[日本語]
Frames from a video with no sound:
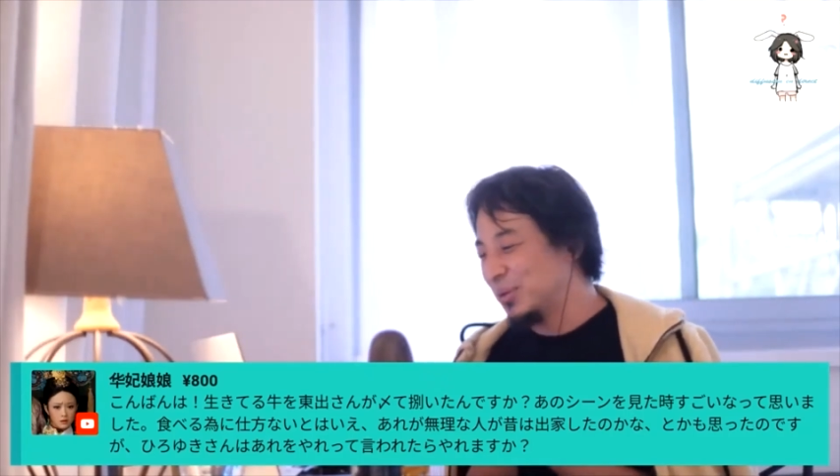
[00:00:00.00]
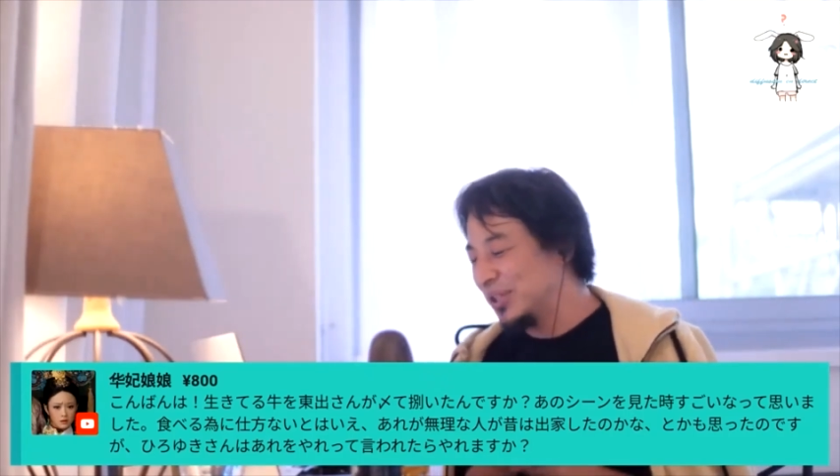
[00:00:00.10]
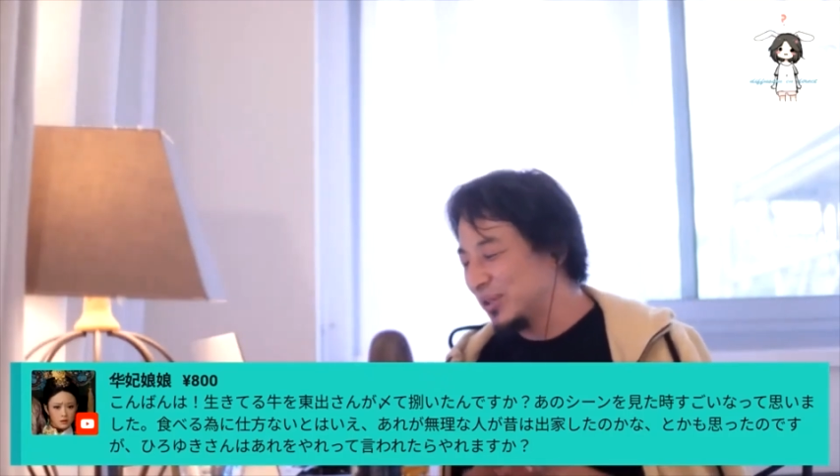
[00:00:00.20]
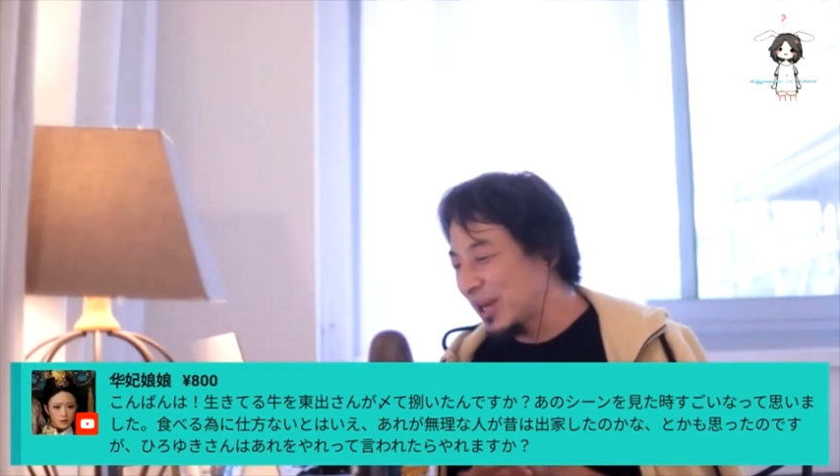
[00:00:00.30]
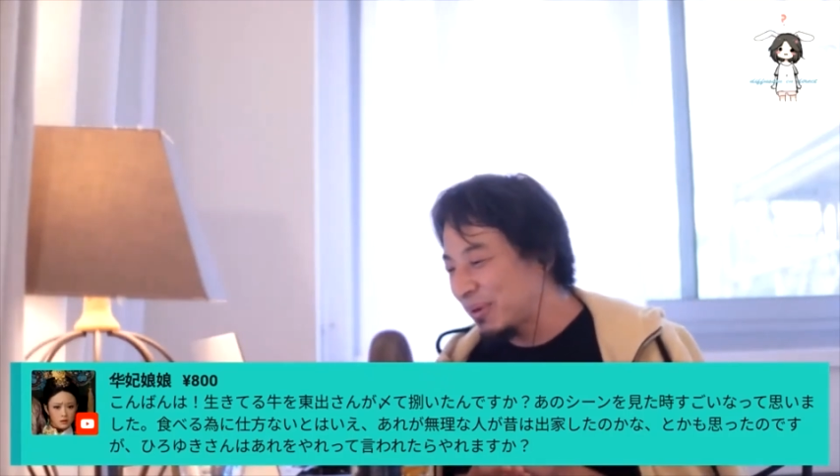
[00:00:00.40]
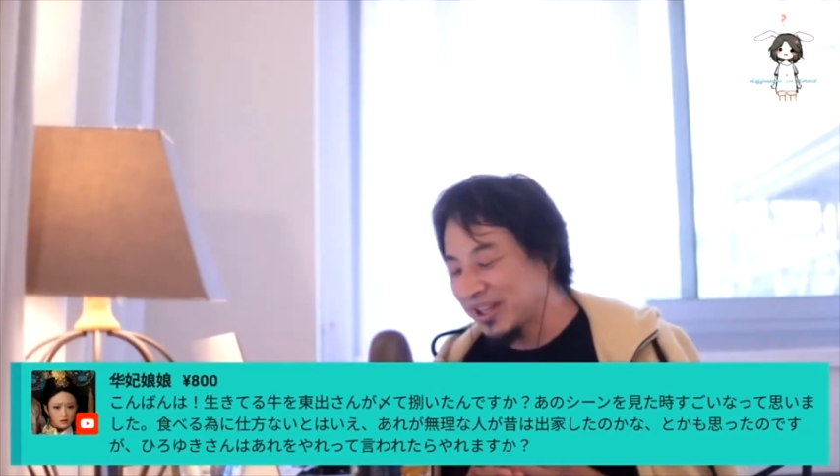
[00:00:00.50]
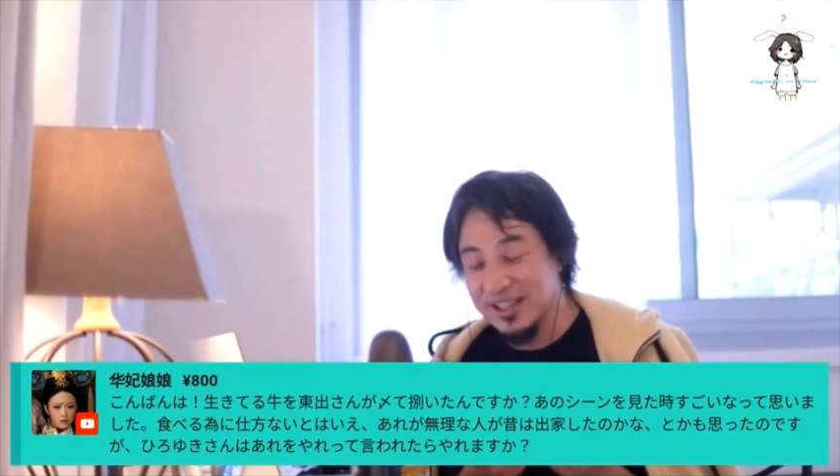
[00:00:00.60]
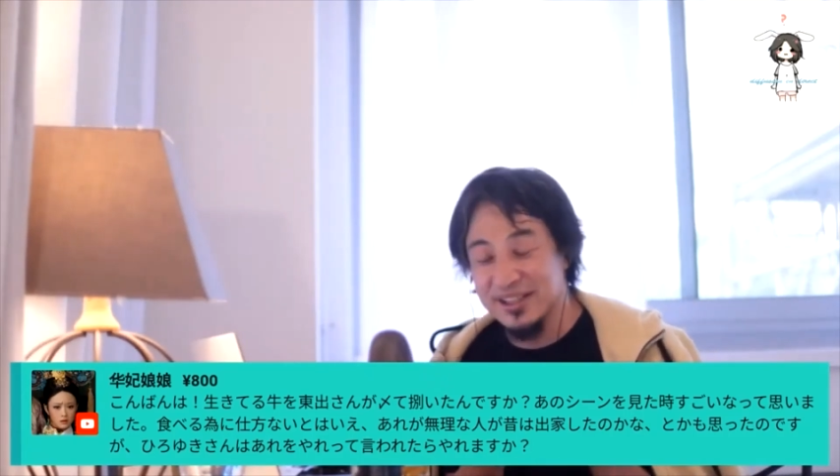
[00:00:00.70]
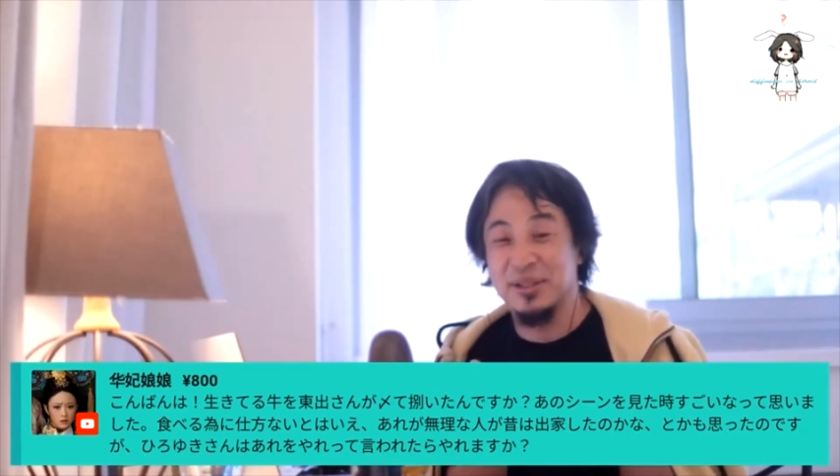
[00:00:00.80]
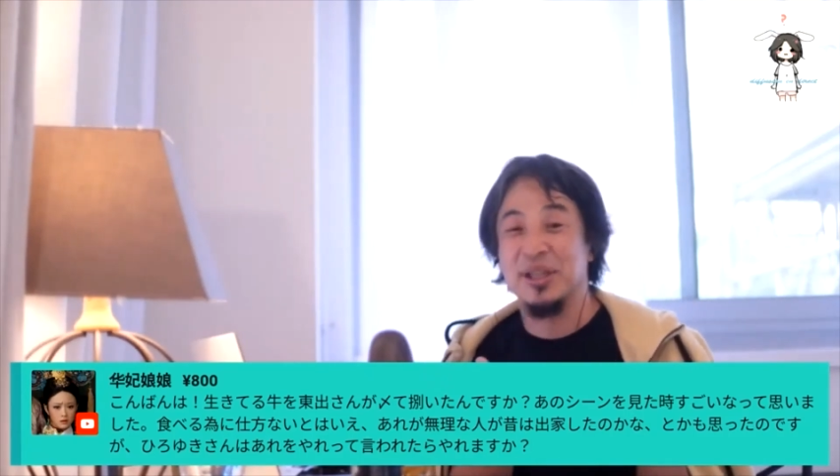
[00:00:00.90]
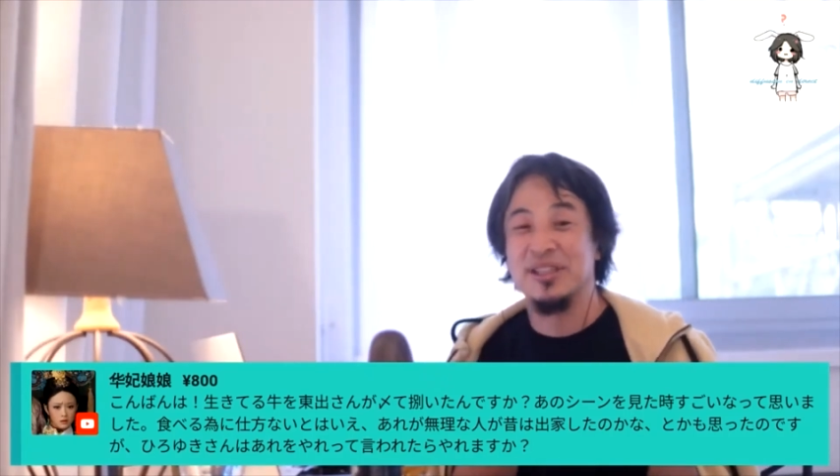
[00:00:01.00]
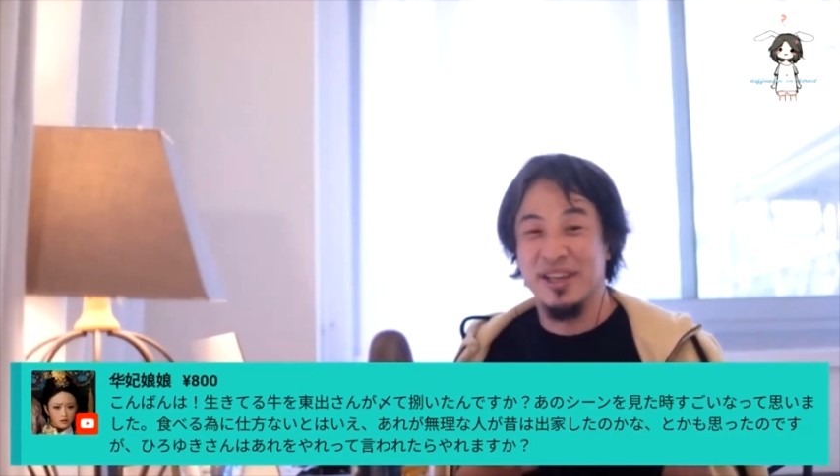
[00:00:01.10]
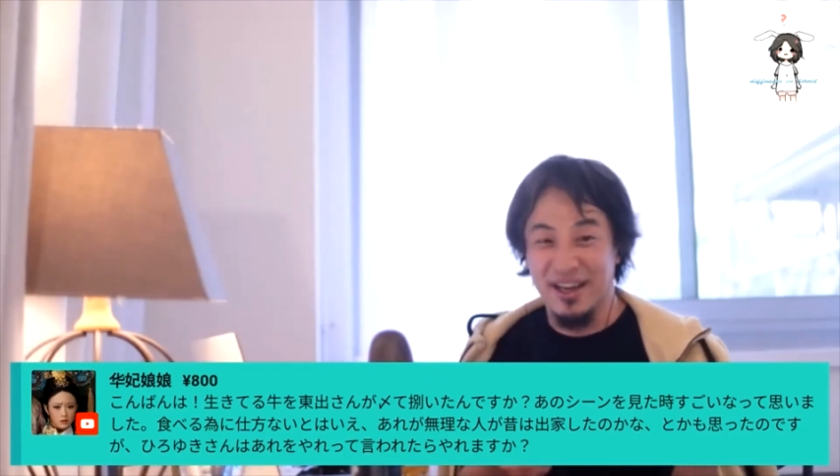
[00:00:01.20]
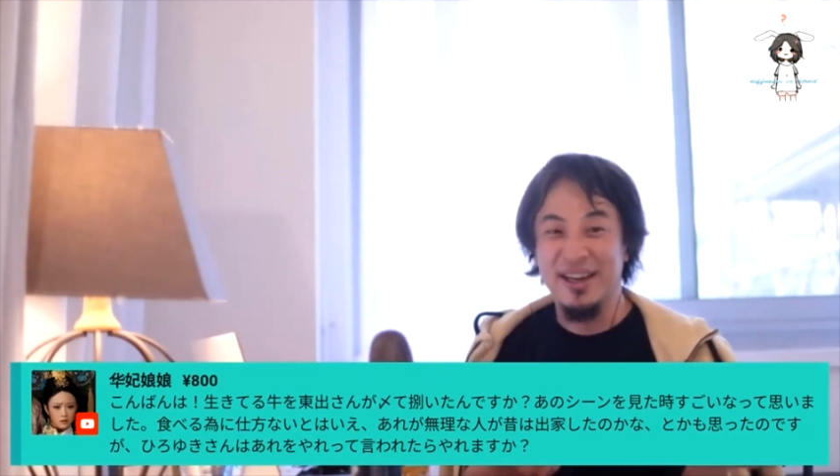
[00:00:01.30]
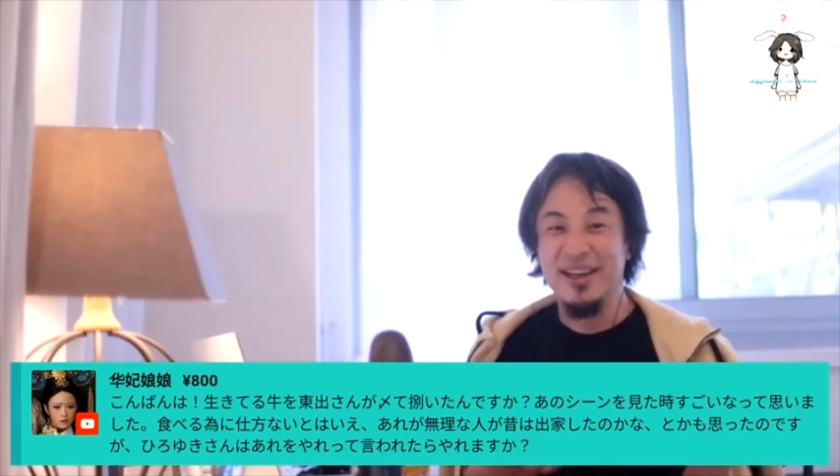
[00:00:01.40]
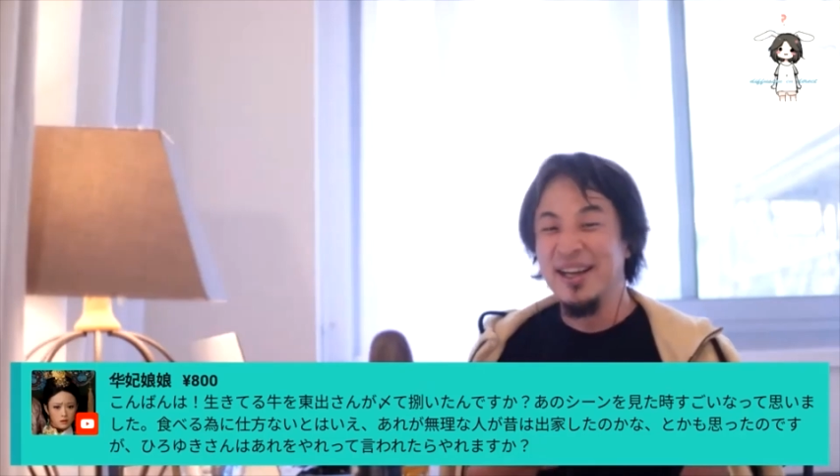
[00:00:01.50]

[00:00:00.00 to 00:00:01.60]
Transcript: 肉食べてらっしゃるじゃないですか。